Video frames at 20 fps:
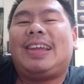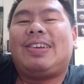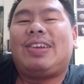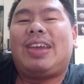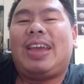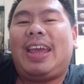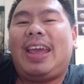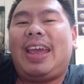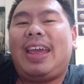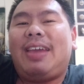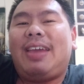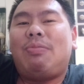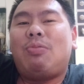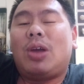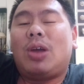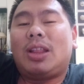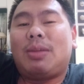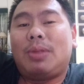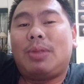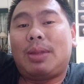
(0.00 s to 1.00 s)
Oke,
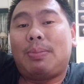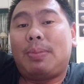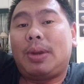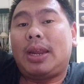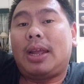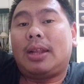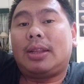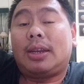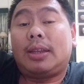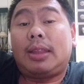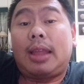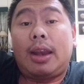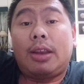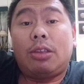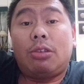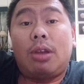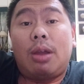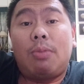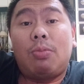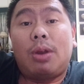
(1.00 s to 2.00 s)
buat teman-teman yang
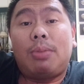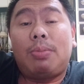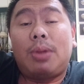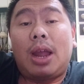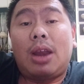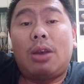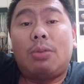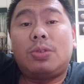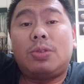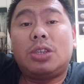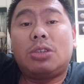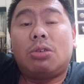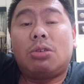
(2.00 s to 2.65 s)
tertarik juga buat mengadopsi